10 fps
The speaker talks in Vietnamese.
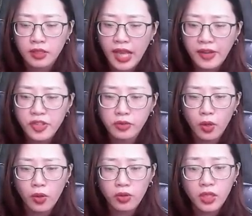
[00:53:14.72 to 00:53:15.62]
Tả Trường
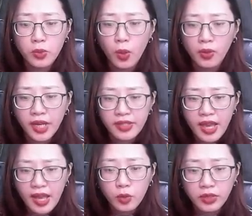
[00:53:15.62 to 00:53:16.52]
Lộ không hổ là
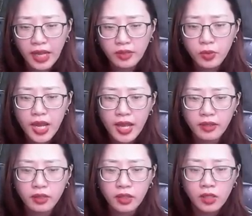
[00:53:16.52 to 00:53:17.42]
cha của Tả Tiểu
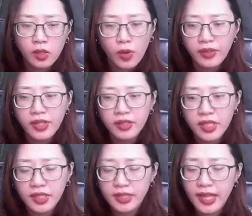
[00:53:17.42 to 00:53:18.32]
Đa, quả nhiên
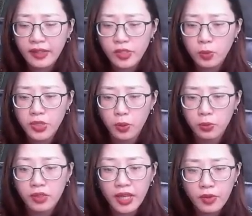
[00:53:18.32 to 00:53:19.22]
nhìn xa trông
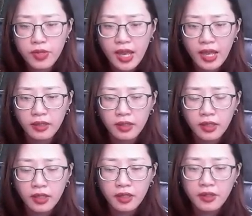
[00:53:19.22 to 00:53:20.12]
rộng, cáo già,
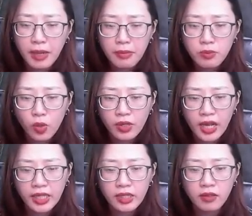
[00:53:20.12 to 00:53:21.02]
đảo mắt một
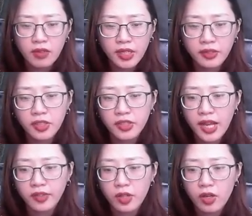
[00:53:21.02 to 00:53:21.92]
cái liền đưa
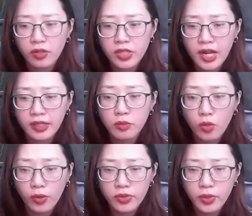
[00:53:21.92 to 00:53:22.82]
ra cho con trai
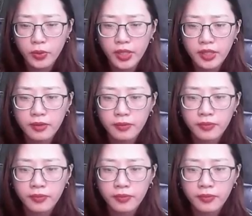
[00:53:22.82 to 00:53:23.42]
một chủ ý.